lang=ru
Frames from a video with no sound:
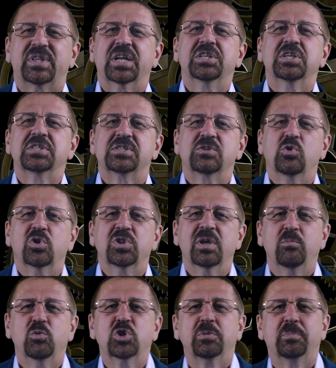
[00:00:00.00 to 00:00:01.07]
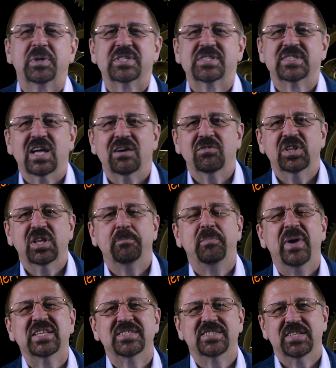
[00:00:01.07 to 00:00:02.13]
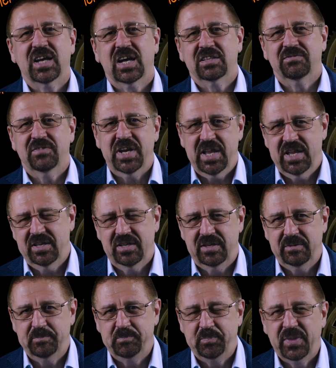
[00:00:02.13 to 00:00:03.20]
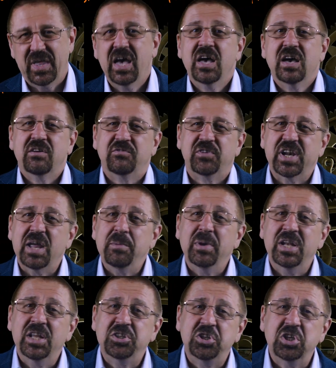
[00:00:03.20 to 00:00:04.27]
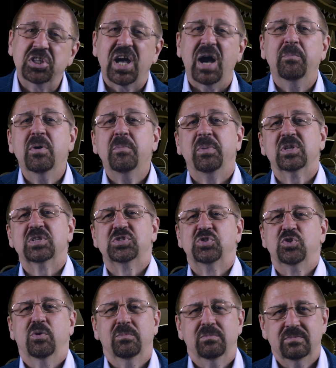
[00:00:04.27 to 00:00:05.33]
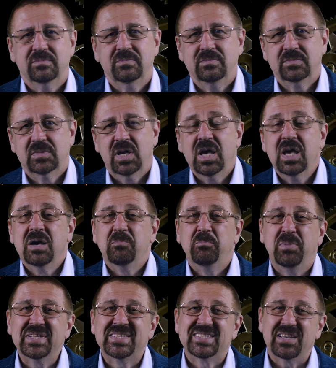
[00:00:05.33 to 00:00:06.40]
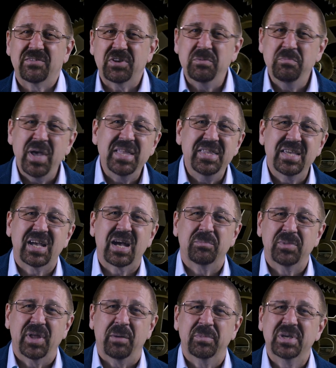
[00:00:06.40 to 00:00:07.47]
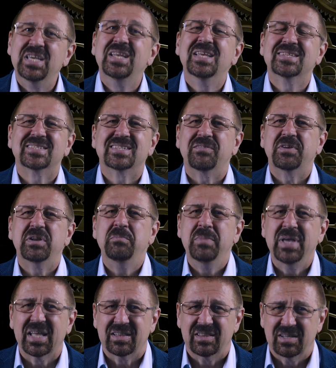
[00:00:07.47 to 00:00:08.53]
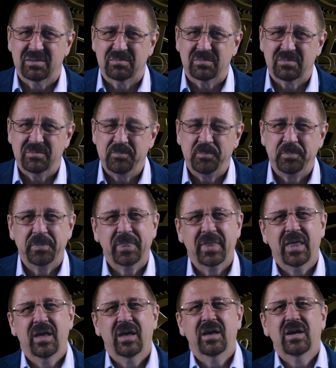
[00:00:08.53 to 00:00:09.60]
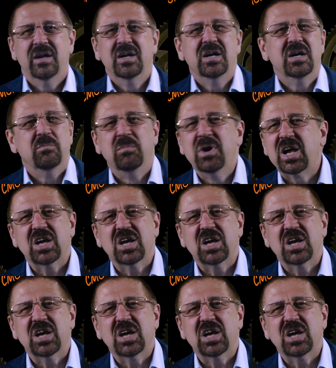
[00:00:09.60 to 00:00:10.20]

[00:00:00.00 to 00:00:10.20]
традиционно будет представлено 5 стихотворений. Время летит, а мы ползем. Быть современником нам или современным? Мы